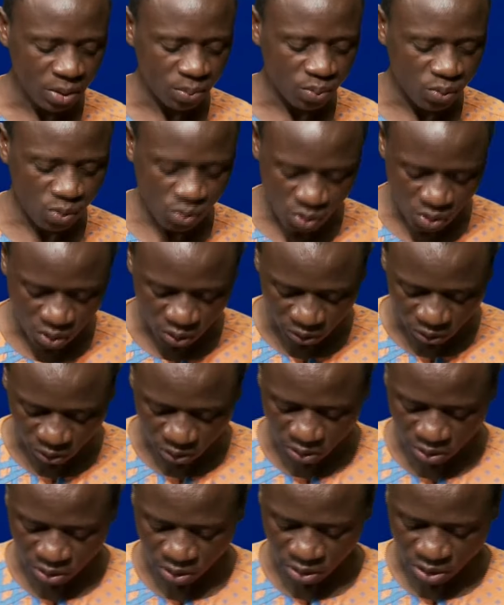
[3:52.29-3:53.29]
pour
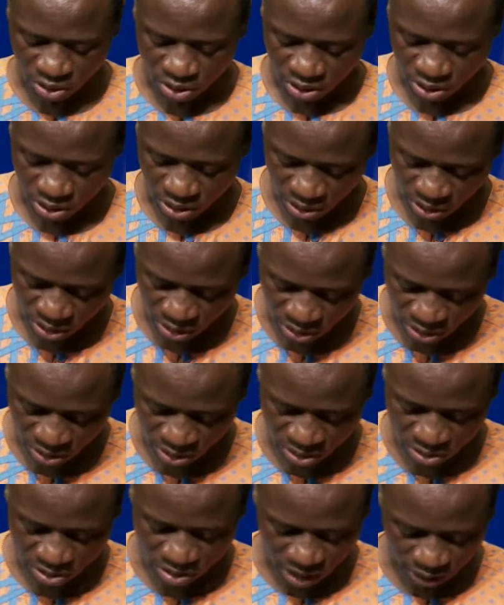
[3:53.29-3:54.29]
notre euh,
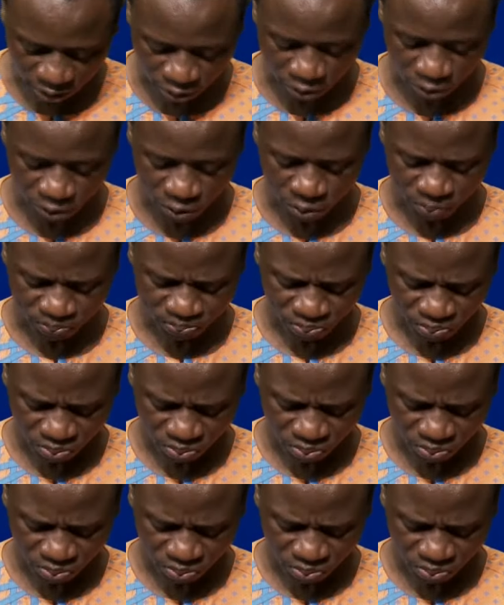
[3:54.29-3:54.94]
nation